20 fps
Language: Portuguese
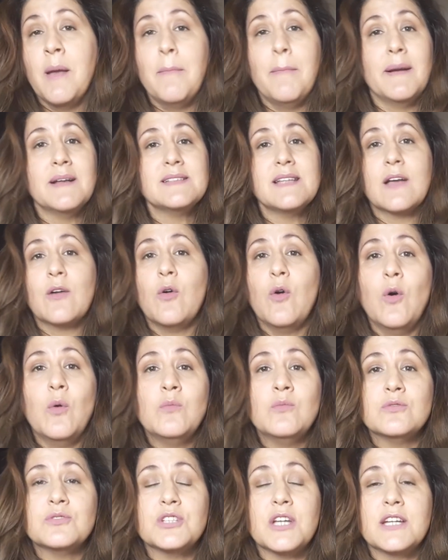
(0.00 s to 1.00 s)
Mas é
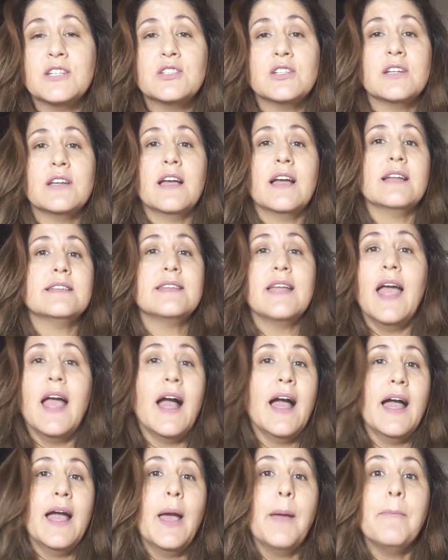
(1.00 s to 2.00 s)
como, gente,
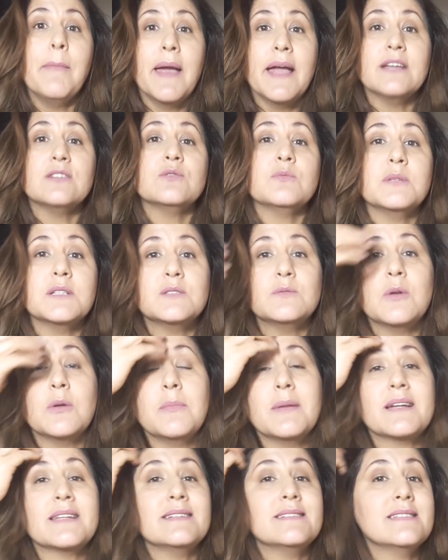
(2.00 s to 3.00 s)
até remédio mesmo para é
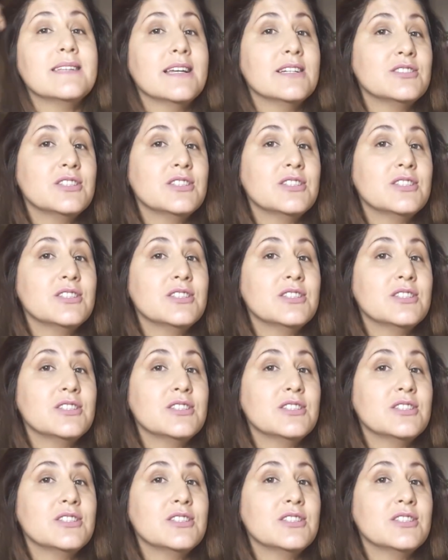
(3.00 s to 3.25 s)
emagrecer.